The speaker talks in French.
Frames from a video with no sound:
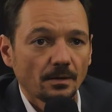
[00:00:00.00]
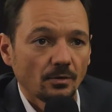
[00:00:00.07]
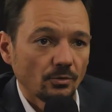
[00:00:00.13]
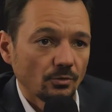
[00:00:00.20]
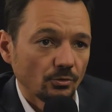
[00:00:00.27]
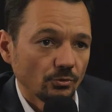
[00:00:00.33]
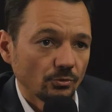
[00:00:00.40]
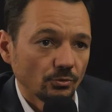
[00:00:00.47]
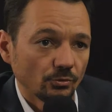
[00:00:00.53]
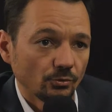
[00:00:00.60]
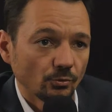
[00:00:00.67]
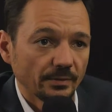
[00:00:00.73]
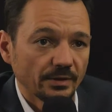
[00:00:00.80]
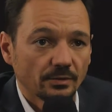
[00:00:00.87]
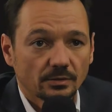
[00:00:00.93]
euh,
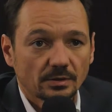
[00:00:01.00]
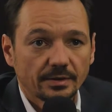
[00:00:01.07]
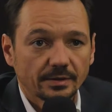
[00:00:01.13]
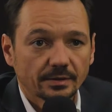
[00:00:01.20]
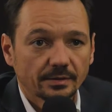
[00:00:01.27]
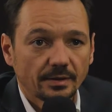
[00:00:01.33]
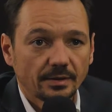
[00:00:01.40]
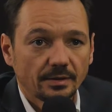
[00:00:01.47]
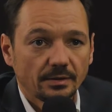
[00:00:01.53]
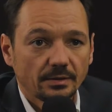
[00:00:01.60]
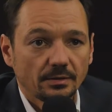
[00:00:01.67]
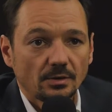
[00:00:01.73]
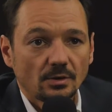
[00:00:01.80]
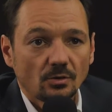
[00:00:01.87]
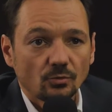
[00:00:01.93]
domaine clientèle
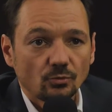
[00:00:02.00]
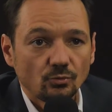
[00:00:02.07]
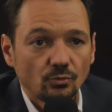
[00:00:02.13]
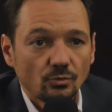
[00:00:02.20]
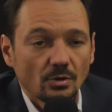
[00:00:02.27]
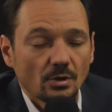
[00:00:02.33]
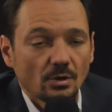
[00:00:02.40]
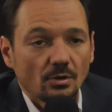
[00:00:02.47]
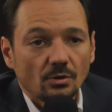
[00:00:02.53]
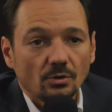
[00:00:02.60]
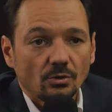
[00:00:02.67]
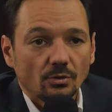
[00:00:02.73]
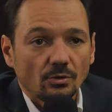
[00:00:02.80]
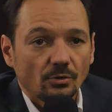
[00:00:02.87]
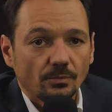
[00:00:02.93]
ou
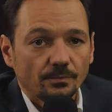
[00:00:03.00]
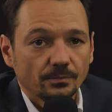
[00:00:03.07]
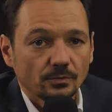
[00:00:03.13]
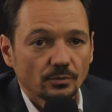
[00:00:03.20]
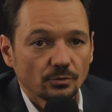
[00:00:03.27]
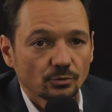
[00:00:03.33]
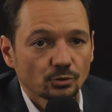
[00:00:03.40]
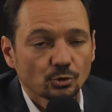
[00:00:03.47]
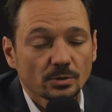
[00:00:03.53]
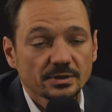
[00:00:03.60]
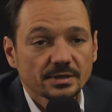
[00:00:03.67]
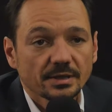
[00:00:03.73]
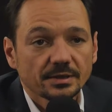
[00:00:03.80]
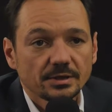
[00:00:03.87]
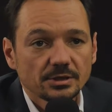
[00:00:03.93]
euh, euh, choix
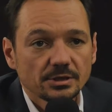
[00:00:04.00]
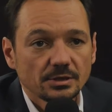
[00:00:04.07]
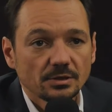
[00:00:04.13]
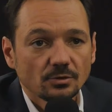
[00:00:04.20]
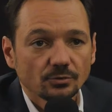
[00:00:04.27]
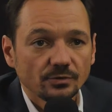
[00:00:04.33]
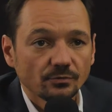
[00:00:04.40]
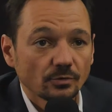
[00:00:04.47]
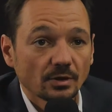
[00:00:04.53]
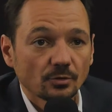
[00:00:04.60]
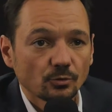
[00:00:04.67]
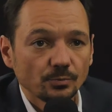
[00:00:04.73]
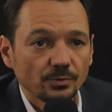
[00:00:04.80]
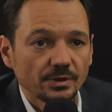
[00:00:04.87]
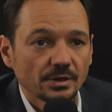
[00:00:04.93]
stratégique au niveau de la
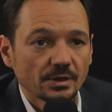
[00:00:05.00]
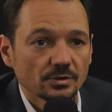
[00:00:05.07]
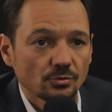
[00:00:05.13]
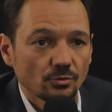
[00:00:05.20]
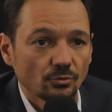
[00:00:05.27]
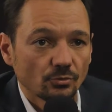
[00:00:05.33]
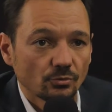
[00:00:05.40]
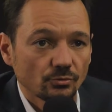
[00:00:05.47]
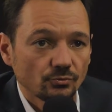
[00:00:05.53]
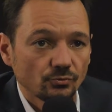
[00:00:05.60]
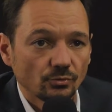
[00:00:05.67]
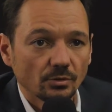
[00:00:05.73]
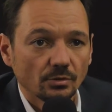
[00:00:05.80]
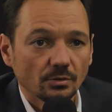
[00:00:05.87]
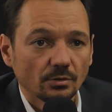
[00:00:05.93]
communication
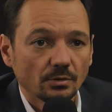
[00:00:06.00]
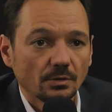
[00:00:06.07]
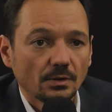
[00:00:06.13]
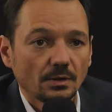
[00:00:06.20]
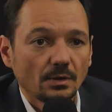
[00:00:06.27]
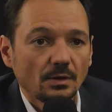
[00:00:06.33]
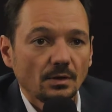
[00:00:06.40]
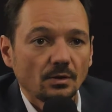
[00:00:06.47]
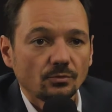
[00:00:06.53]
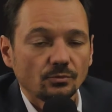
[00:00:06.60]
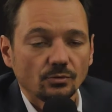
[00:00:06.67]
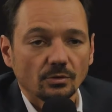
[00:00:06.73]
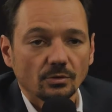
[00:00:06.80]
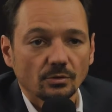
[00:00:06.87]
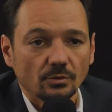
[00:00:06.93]
ou,
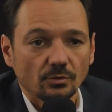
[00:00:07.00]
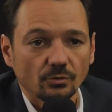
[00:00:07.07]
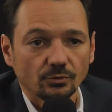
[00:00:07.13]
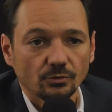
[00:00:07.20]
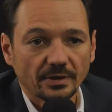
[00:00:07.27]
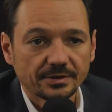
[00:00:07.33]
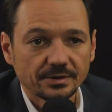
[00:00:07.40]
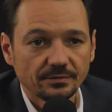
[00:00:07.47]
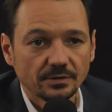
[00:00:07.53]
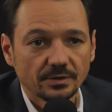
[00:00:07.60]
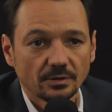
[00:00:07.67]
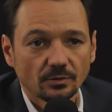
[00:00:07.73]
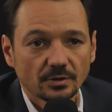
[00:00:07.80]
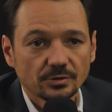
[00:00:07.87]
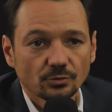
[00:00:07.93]
ou de
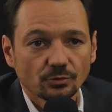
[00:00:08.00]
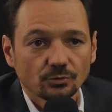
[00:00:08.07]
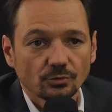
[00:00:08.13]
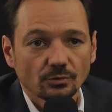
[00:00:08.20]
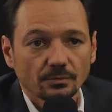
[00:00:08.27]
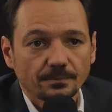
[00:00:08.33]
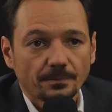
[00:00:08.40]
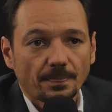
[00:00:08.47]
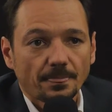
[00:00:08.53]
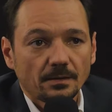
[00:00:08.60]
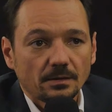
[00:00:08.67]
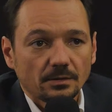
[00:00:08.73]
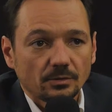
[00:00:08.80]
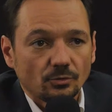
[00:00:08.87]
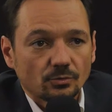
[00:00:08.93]
l'activité de la structure.
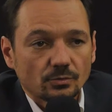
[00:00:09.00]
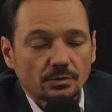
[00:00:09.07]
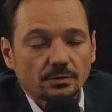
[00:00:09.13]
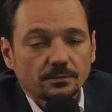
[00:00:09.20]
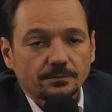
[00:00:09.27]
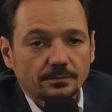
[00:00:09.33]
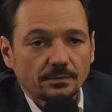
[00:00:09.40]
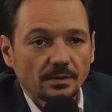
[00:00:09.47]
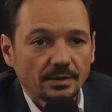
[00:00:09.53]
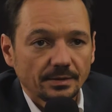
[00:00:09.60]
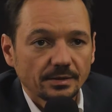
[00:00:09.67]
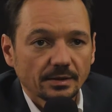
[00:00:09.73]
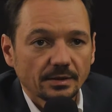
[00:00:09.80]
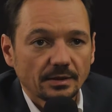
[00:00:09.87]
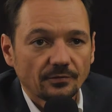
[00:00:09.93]
Et donc
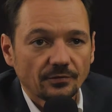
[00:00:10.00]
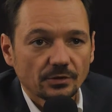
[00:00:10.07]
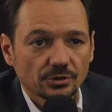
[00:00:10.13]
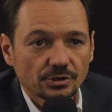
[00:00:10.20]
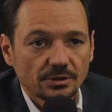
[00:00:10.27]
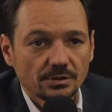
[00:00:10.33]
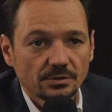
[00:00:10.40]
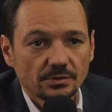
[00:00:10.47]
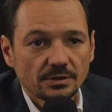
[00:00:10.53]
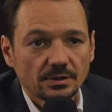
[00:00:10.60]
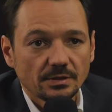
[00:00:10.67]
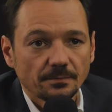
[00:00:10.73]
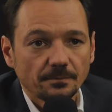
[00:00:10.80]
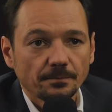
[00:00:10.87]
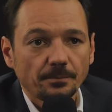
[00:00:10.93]
l'intérêt de la franchise,
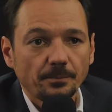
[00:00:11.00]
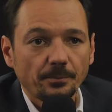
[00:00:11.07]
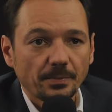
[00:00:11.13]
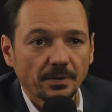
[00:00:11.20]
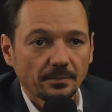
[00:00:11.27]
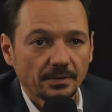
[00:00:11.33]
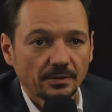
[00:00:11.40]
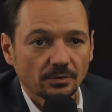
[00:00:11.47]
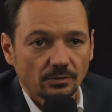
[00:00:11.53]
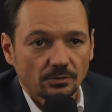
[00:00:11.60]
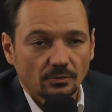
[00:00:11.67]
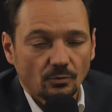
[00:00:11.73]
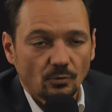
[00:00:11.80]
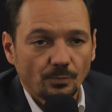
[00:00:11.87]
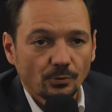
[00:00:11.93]
c'est permettre
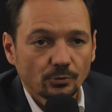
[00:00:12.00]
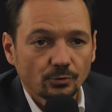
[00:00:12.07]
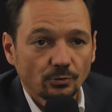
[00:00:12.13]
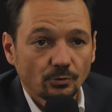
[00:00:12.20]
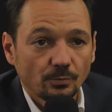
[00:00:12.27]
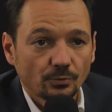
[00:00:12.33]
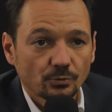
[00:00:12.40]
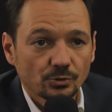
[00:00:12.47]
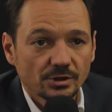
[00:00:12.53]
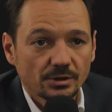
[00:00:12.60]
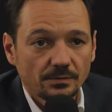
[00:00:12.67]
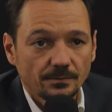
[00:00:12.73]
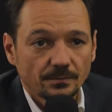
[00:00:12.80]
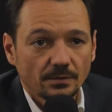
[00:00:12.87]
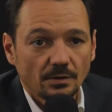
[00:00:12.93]
aux porteurs de
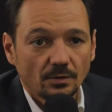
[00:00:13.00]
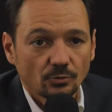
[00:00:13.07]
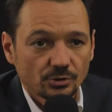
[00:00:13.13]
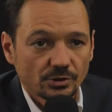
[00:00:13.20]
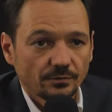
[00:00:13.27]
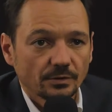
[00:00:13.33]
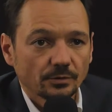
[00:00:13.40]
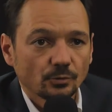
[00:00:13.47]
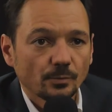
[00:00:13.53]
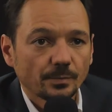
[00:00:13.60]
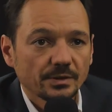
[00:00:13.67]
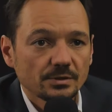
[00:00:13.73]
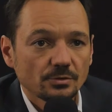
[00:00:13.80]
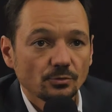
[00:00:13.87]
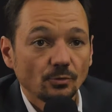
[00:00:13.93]
projets et aux chefs
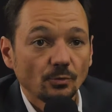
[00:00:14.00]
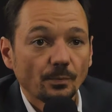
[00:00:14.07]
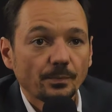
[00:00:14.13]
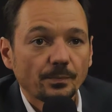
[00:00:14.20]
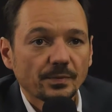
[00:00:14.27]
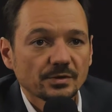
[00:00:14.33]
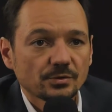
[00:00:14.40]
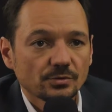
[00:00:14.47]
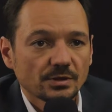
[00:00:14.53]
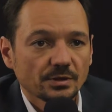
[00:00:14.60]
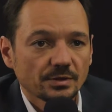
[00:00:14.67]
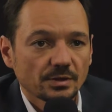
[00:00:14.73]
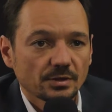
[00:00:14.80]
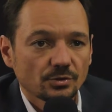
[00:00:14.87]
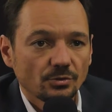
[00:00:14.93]
d'entreprise de ne pas se
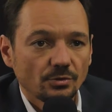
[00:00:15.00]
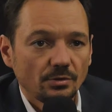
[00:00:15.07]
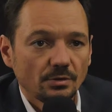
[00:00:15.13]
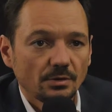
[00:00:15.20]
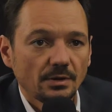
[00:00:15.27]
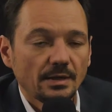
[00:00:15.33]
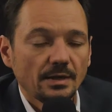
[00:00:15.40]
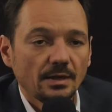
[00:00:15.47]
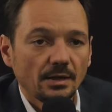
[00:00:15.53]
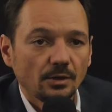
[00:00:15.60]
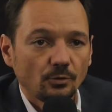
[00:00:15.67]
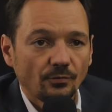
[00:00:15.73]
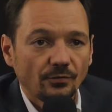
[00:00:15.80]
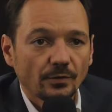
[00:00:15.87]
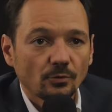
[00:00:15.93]
sentir seuls et
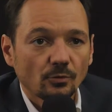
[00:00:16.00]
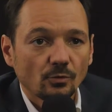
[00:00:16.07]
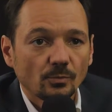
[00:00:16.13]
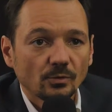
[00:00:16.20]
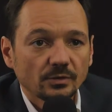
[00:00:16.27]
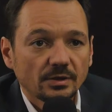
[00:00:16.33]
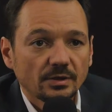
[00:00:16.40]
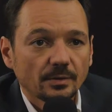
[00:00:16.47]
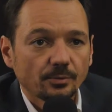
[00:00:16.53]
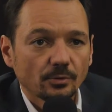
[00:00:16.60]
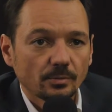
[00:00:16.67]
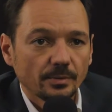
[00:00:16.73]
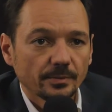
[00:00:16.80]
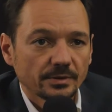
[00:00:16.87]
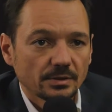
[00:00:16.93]
de faire remonter la
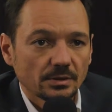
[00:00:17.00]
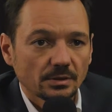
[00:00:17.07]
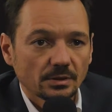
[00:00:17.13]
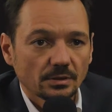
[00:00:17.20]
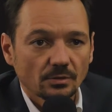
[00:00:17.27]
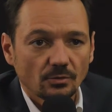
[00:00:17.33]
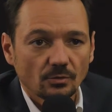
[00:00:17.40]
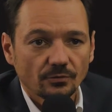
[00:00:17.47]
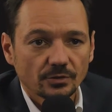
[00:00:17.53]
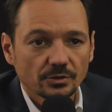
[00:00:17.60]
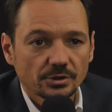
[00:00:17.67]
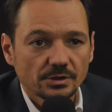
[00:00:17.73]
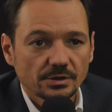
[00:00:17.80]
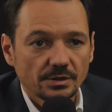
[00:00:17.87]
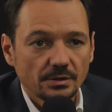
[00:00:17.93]
problématique aux
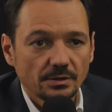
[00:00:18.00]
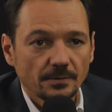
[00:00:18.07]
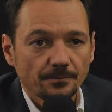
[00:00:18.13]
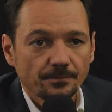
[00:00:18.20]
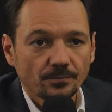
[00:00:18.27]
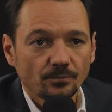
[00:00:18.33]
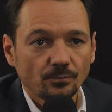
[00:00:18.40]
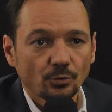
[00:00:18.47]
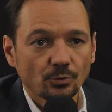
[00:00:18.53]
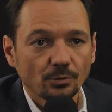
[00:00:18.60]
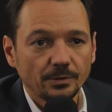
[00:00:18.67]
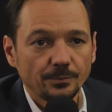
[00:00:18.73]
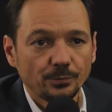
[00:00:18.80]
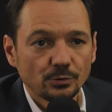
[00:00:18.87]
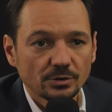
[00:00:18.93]
franchisés pour que
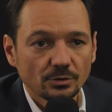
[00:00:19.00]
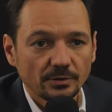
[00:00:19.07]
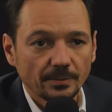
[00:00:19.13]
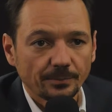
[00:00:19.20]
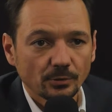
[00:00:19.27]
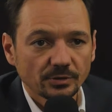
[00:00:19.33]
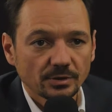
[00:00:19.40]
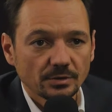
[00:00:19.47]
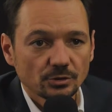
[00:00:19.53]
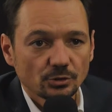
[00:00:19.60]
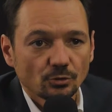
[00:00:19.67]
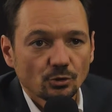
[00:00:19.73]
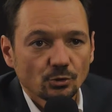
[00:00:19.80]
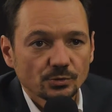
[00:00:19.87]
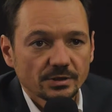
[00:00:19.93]
lui puisse lui apporter
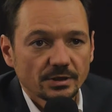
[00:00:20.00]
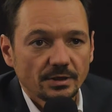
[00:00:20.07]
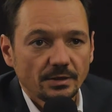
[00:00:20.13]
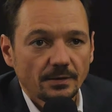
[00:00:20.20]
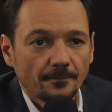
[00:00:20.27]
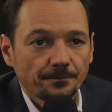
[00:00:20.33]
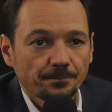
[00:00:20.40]
son conseil